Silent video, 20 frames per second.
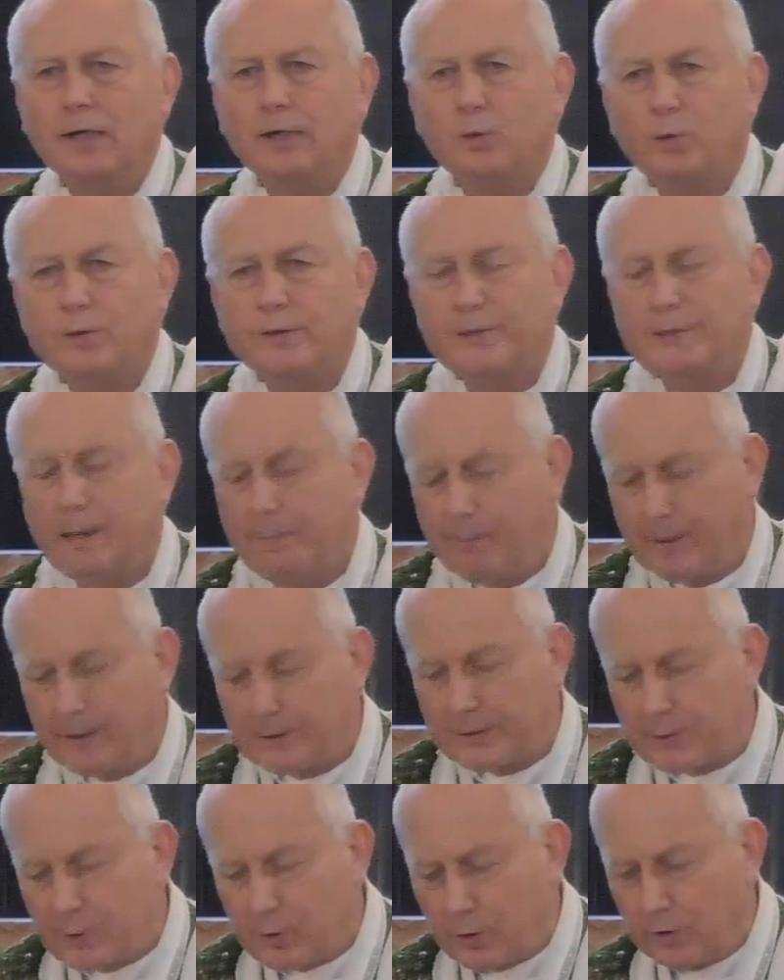la troisième
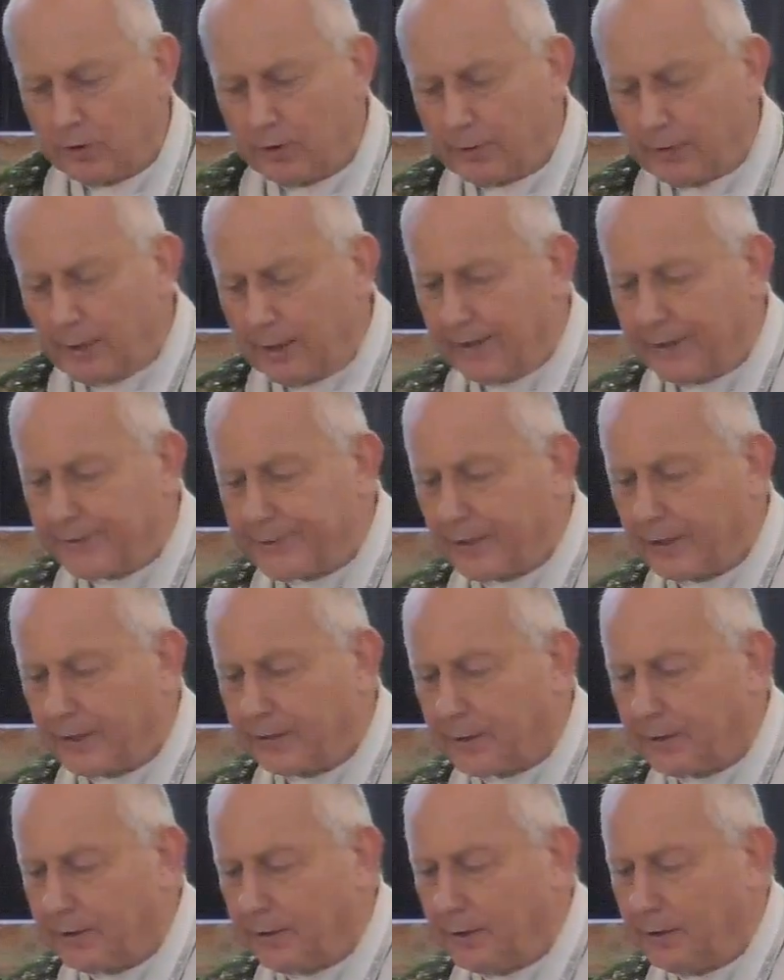personne de la
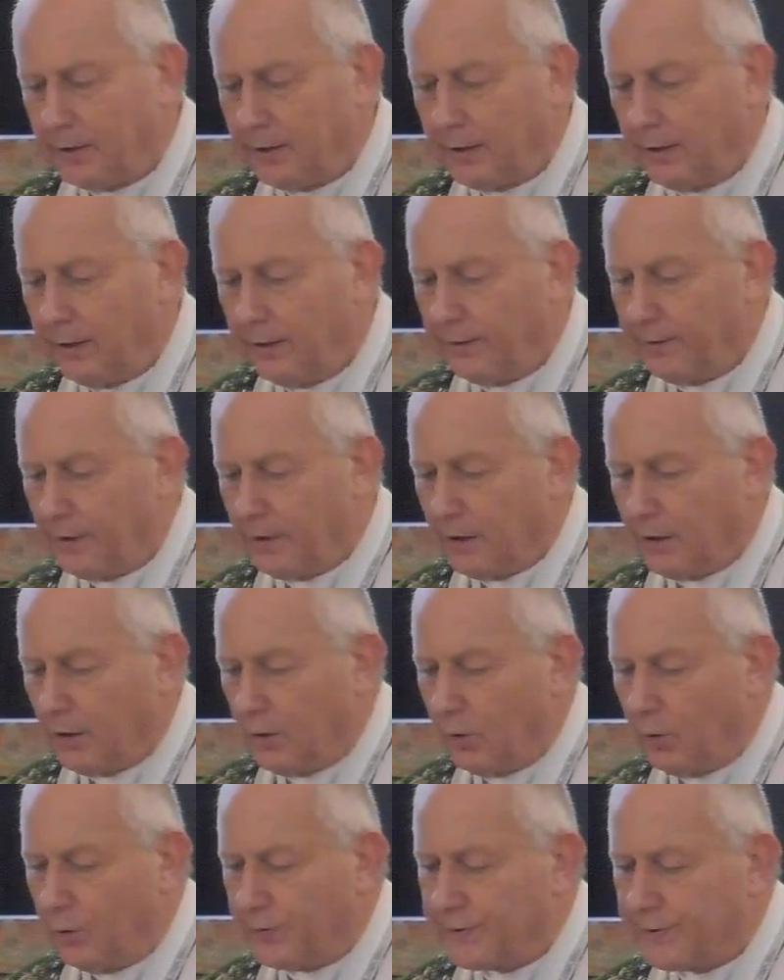Sainte Trinité,
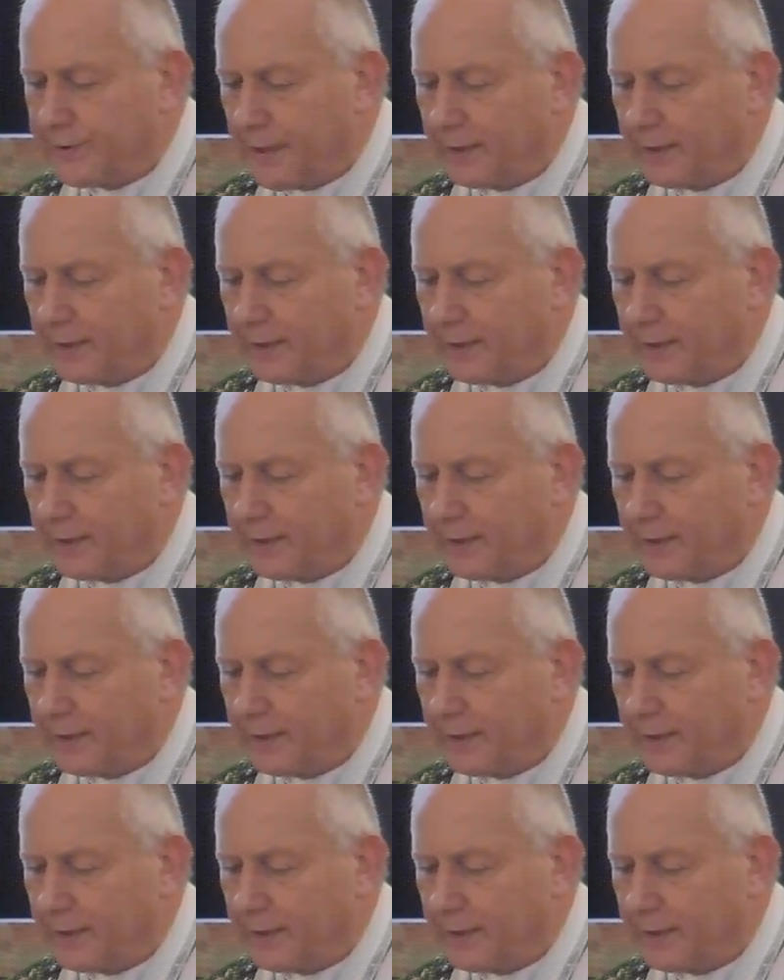le